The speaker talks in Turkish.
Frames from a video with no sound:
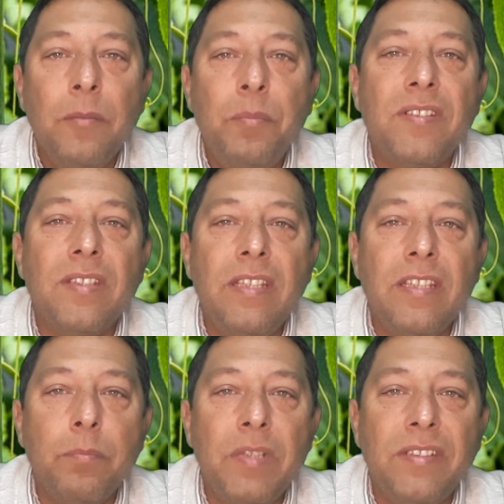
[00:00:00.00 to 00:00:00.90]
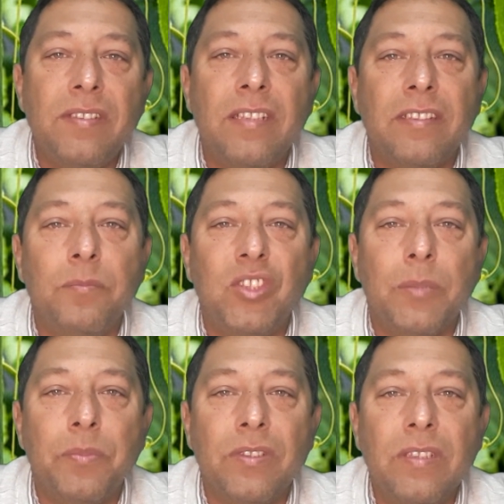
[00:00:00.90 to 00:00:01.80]
bize 25 santim
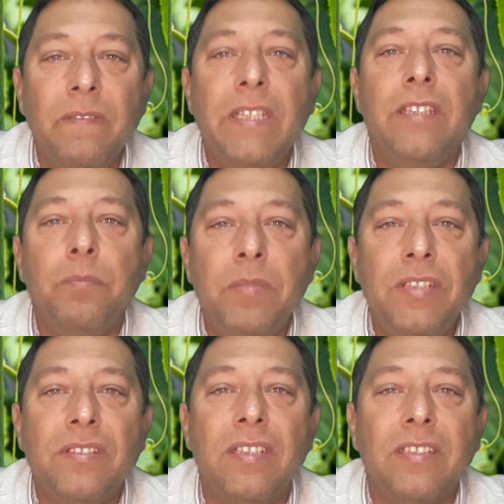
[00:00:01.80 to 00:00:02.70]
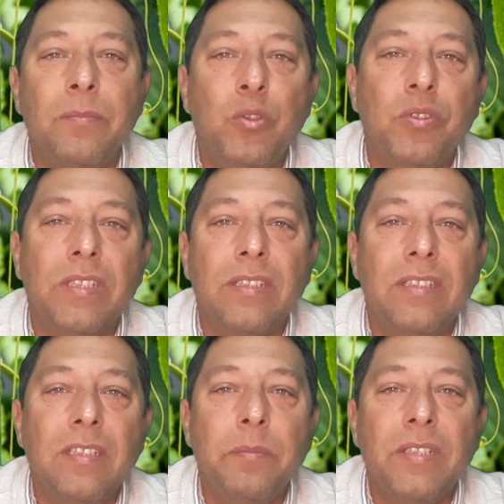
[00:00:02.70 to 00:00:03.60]
çapında ve 25 santim
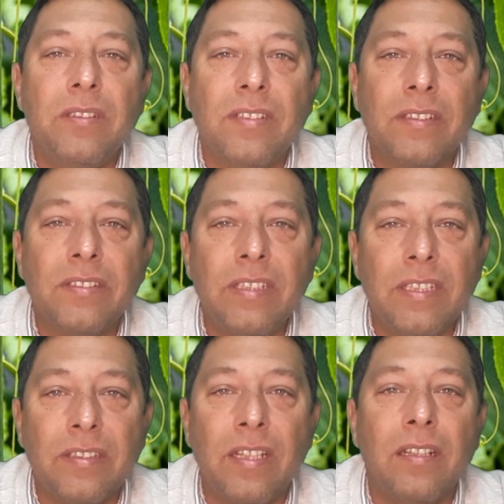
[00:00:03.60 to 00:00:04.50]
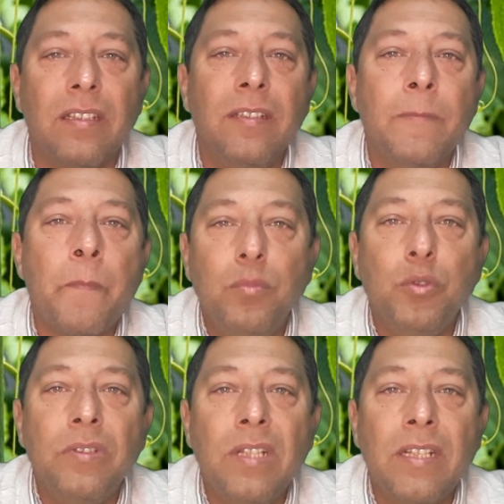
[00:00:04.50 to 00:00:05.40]
yüksekliğinde bir saksı yeterli.
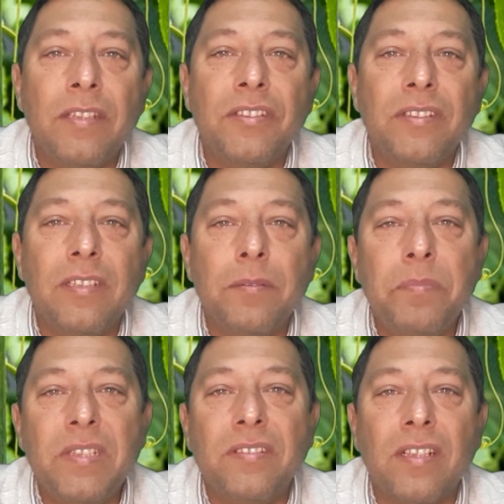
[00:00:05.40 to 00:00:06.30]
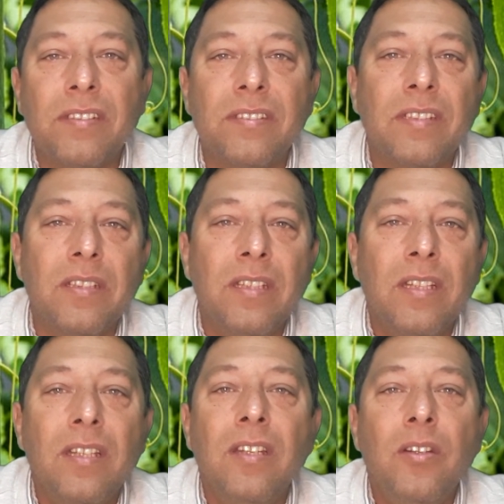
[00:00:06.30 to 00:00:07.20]
Bunun haricinde bir saksıda
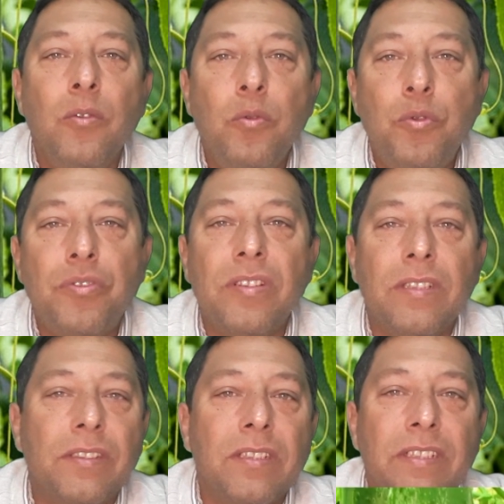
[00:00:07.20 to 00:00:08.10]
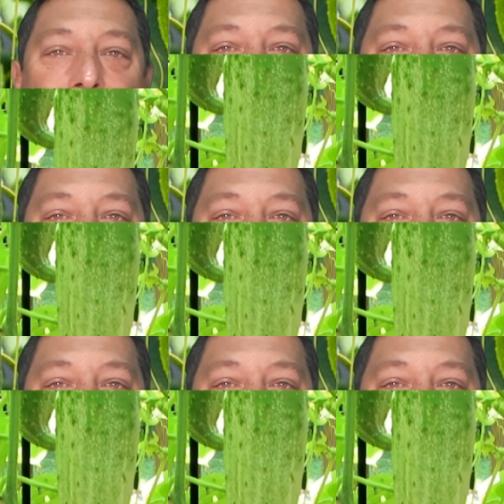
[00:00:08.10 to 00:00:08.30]
3 salatalık